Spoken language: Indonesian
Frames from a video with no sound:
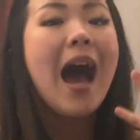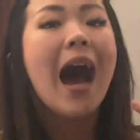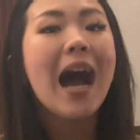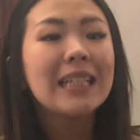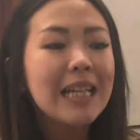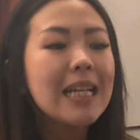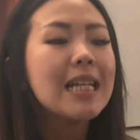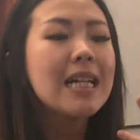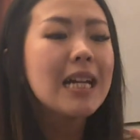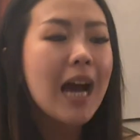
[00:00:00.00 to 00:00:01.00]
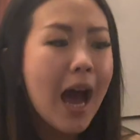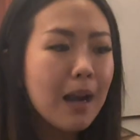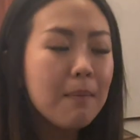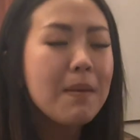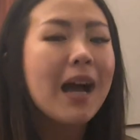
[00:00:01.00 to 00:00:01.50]
hanya dengan
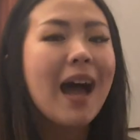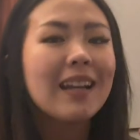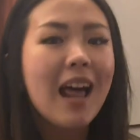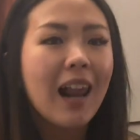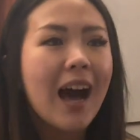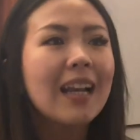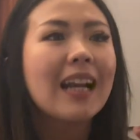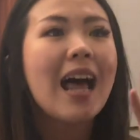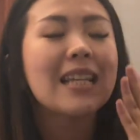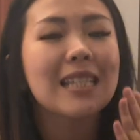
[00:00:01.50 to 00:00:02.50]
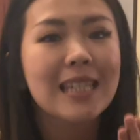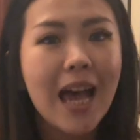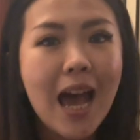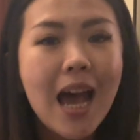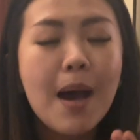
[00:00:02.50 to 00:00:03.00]
mengandalkan
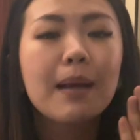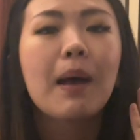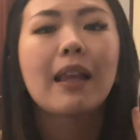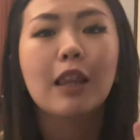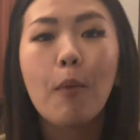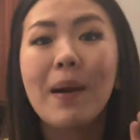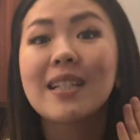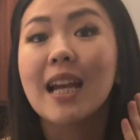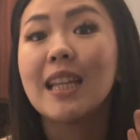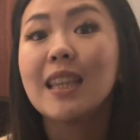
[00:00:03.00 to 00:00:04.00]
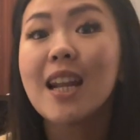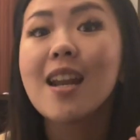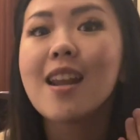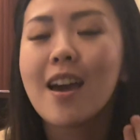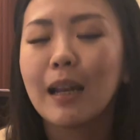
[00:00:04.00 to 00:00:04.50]
rasa atau panca
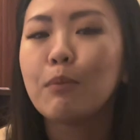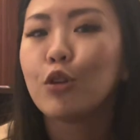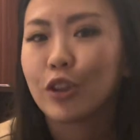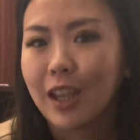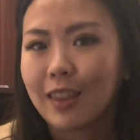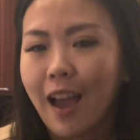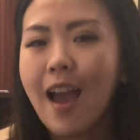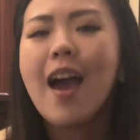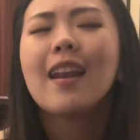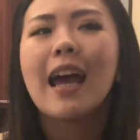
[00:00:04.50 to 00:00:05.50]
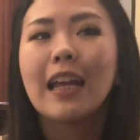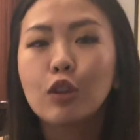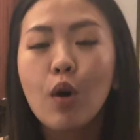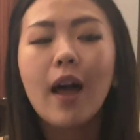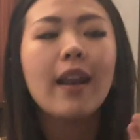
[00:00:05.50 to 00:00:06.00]
indera dari mulut kita. Nah,
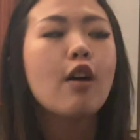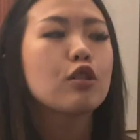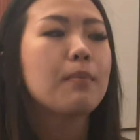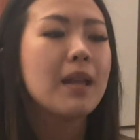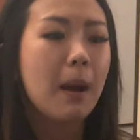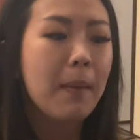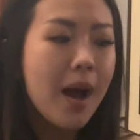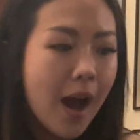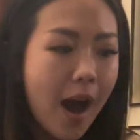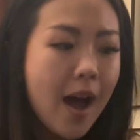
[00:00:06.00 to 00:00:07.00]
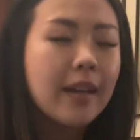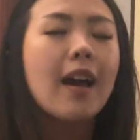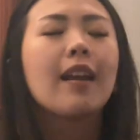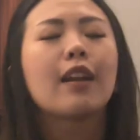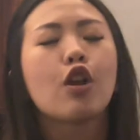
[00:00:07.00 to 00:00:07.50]
itu kalian harus banyak makan,
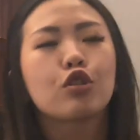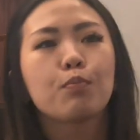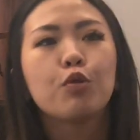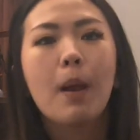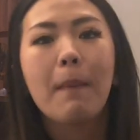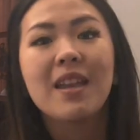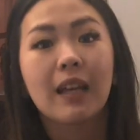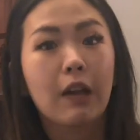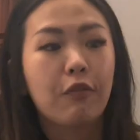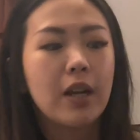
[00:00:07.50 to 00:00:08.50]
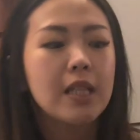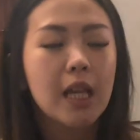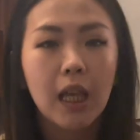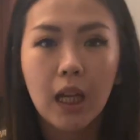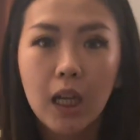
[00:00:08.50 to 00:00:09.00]
kalian harus punya banyak referensi
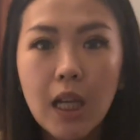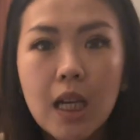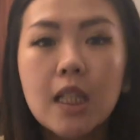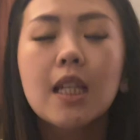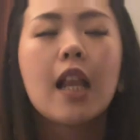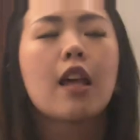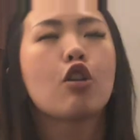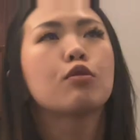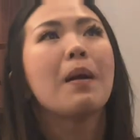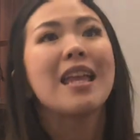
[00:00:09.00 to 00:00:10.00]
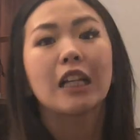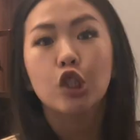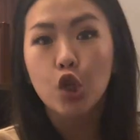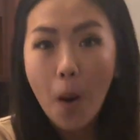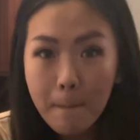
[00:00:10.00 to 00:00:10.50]
ingredients, kalian harus banyak
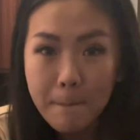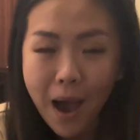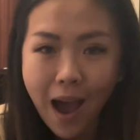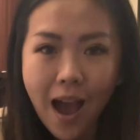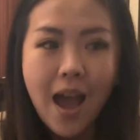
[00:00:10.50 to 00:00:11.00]
coba.